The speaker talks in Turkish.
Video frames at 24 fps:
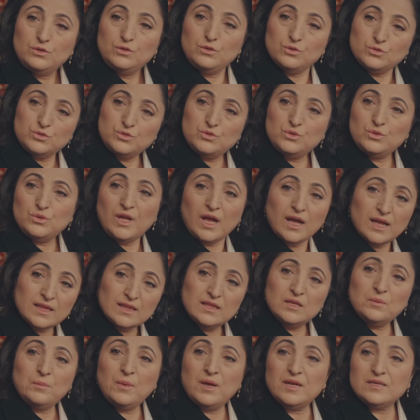Yüzüğü de
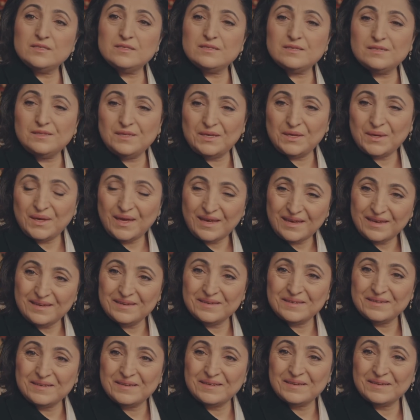attım hazır deyin he.